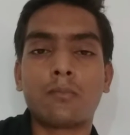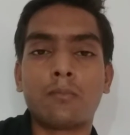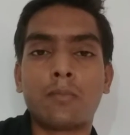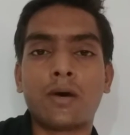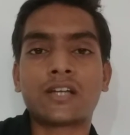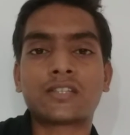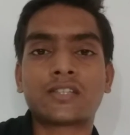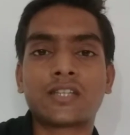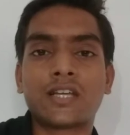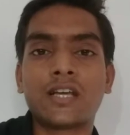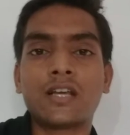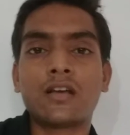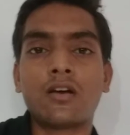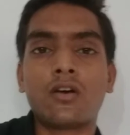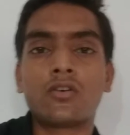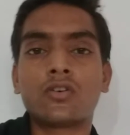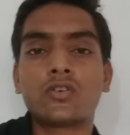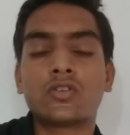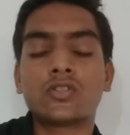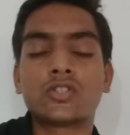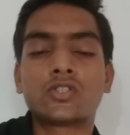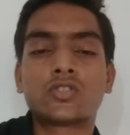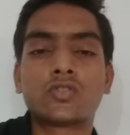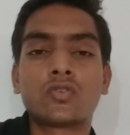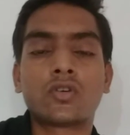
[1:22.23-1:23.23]
बात है
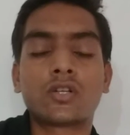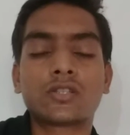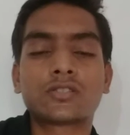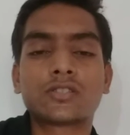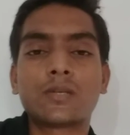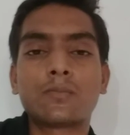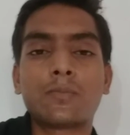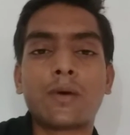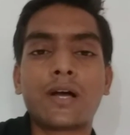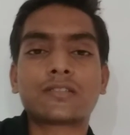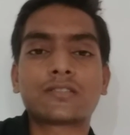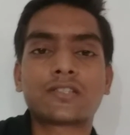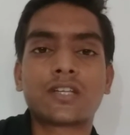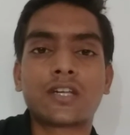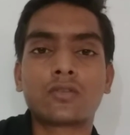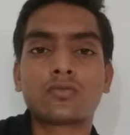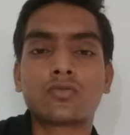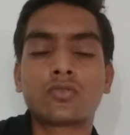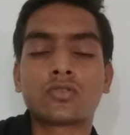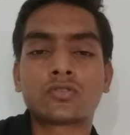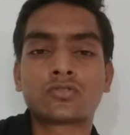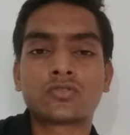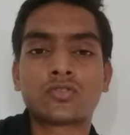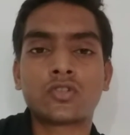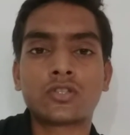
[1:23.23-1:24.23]
और स्टोरेज की बात करें
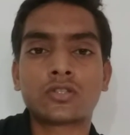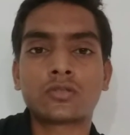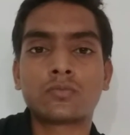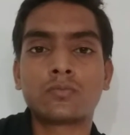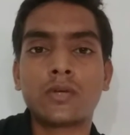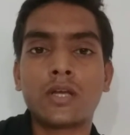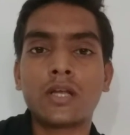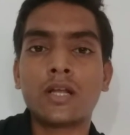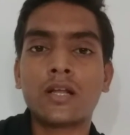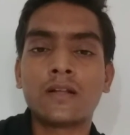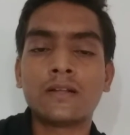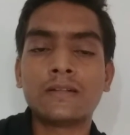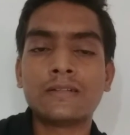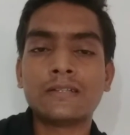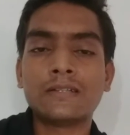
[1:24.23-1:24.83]
दोस्तों इसमें